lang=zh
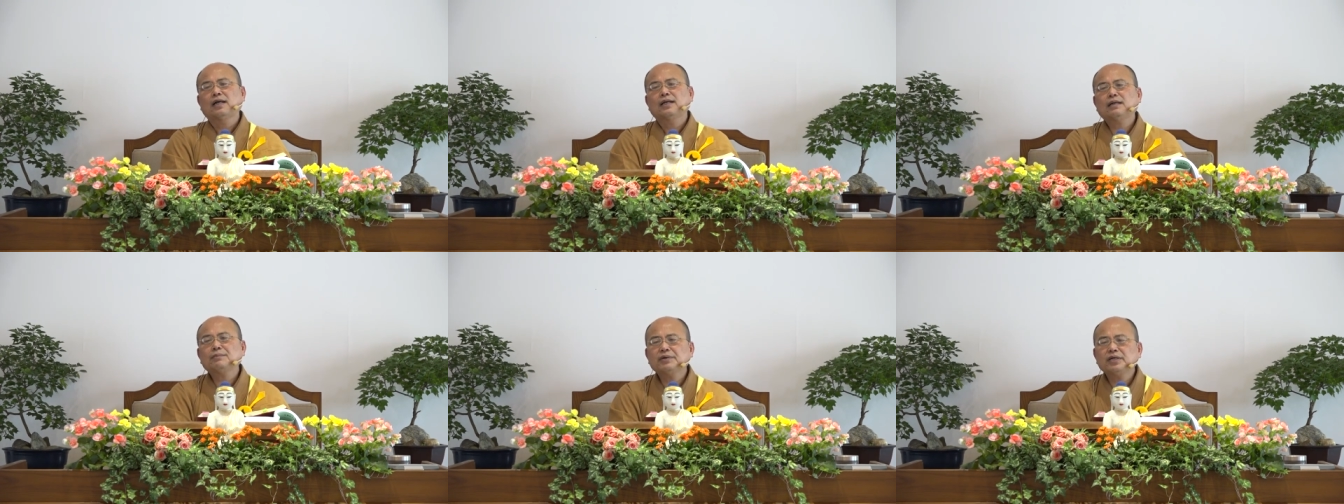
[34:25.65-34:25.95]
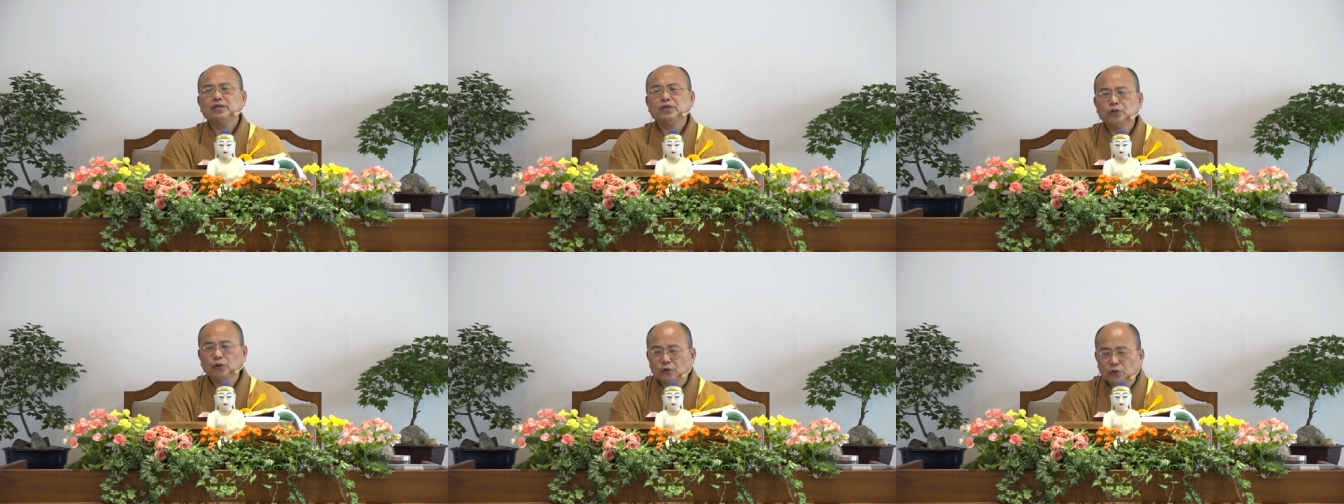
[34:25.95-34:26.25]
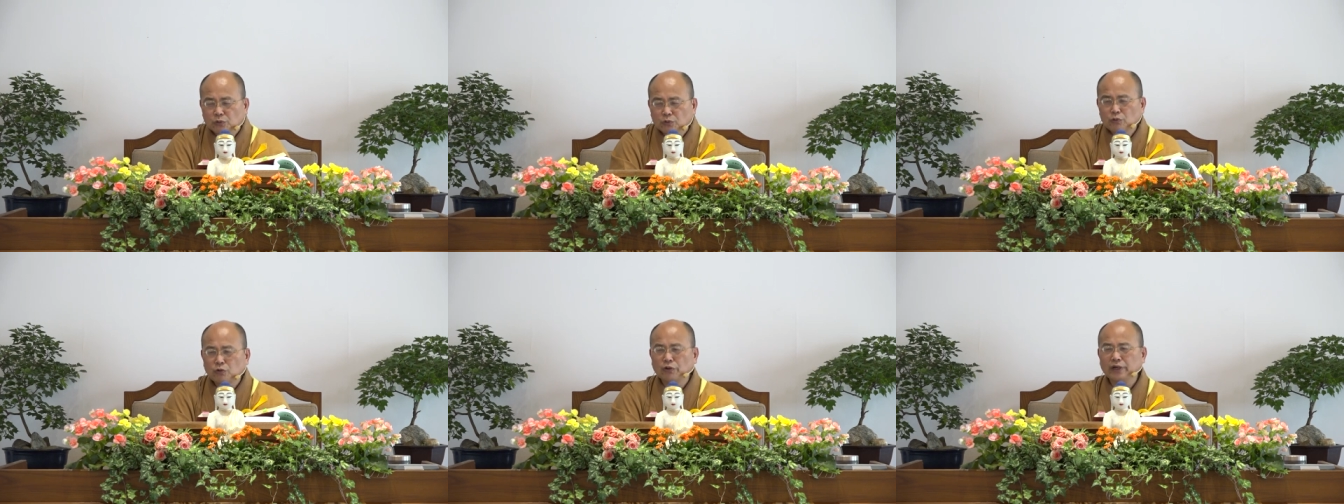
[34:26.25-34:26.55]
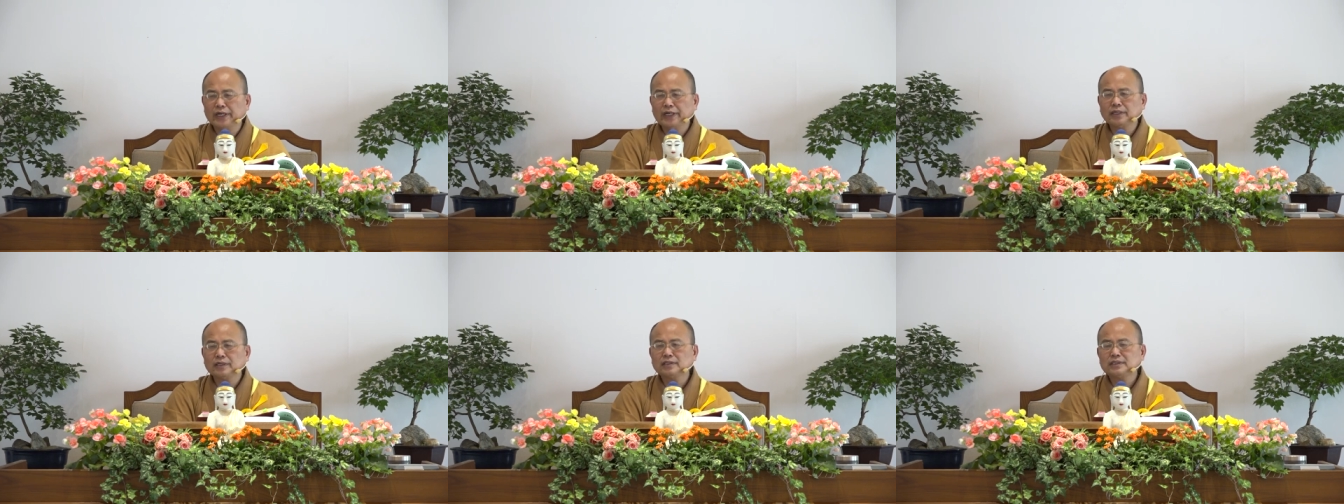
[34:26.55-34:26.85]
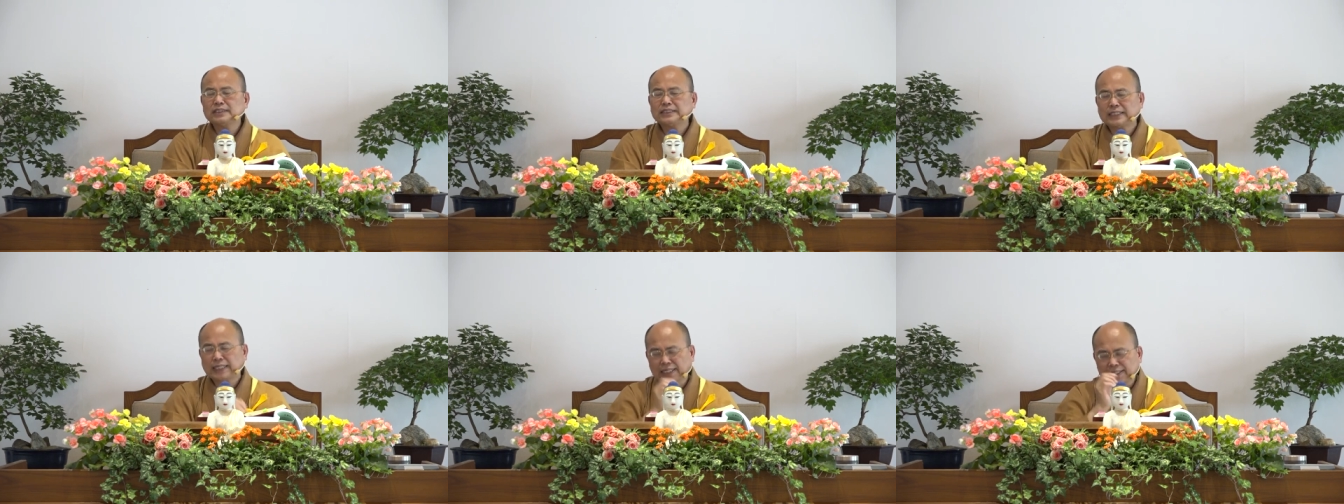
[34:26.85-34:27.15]
那么，有轮回
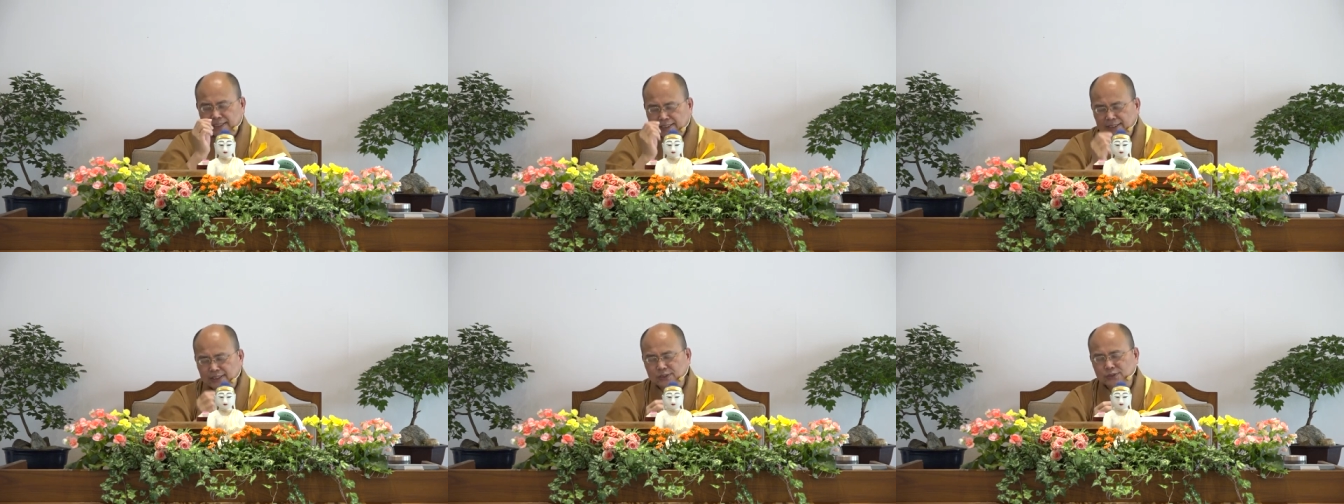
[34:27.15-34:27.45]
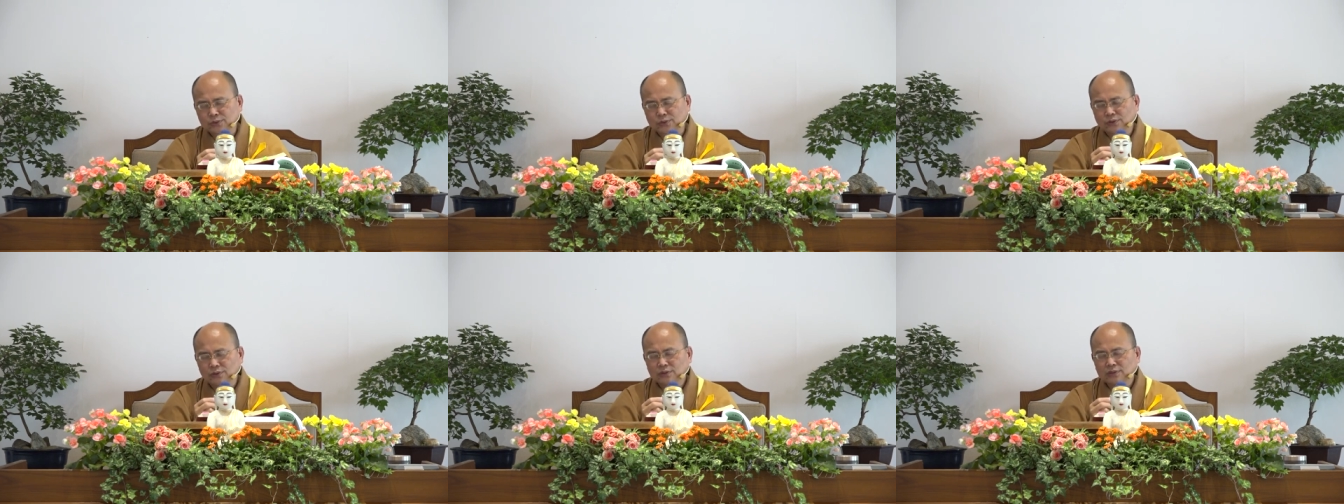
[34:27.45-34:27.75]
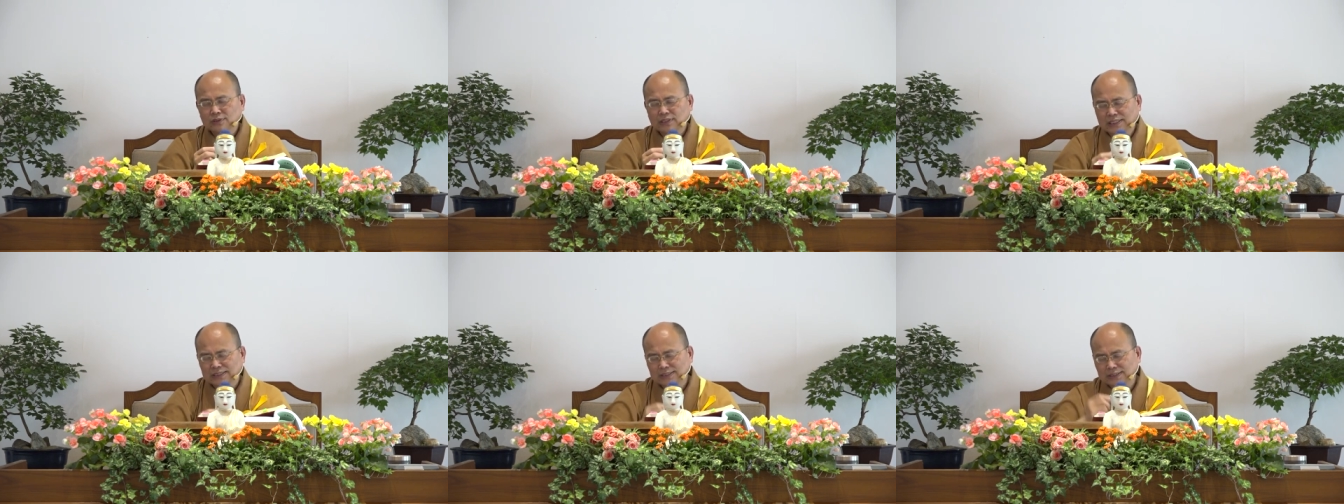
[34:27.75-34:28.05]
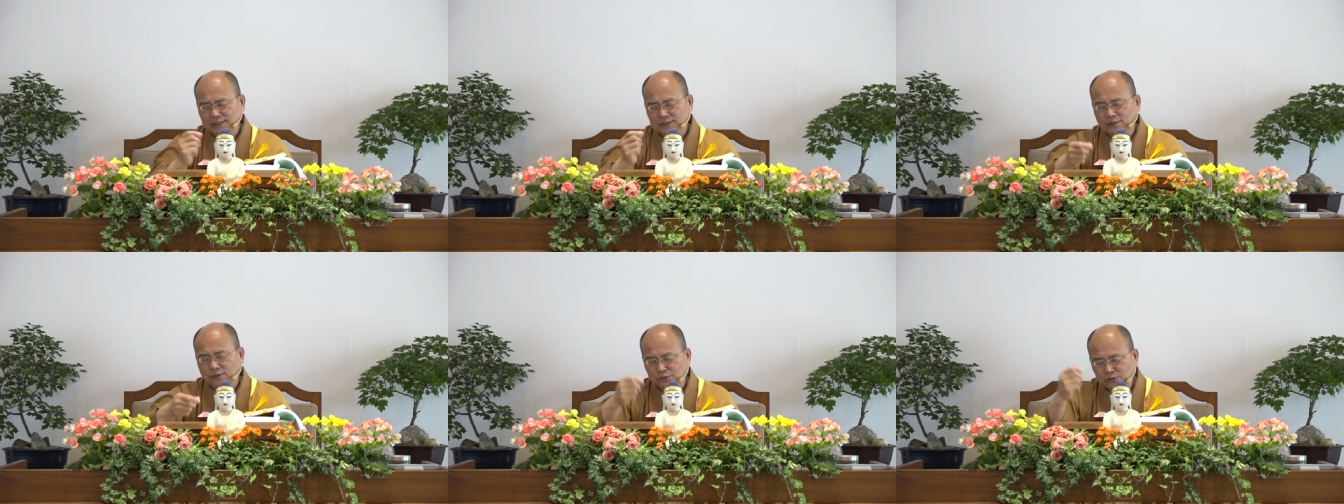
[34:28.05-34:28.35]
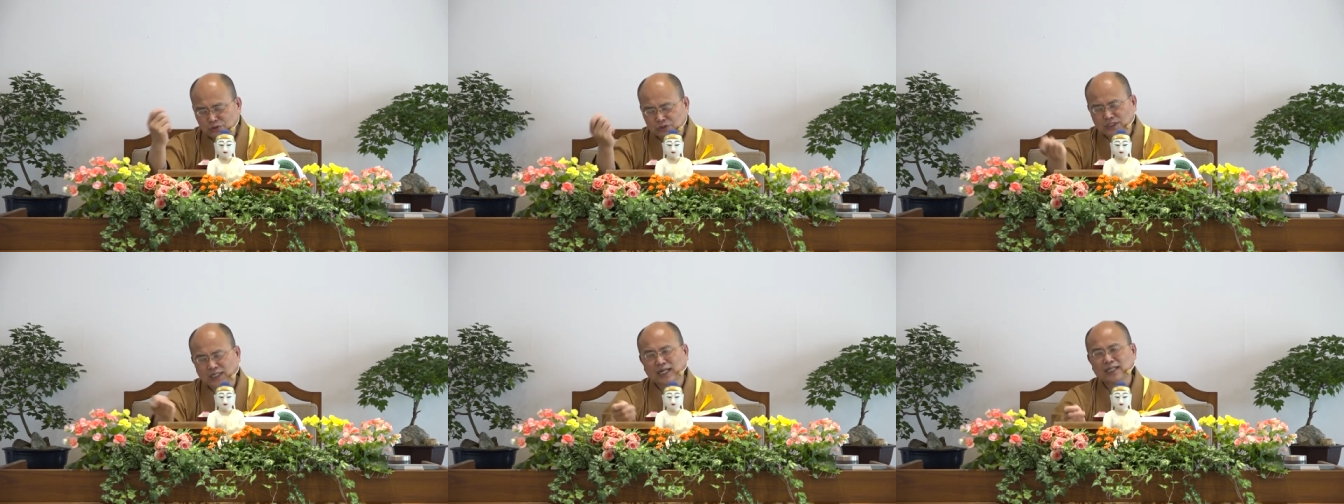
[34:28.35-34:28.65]
才可以说他死后
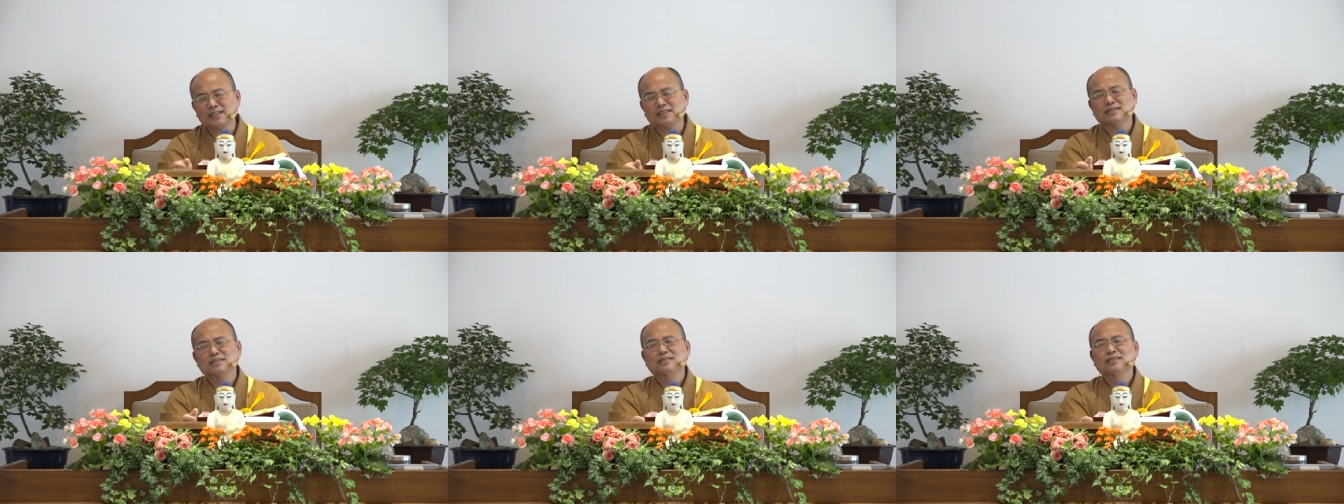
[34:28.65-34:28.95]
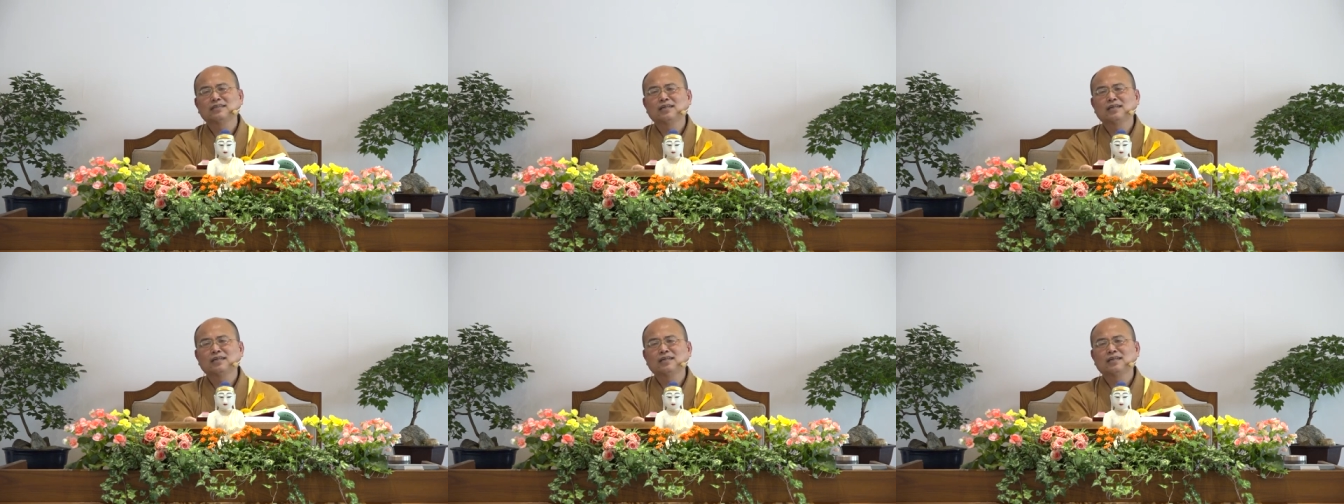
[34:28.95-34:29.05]
去哪里。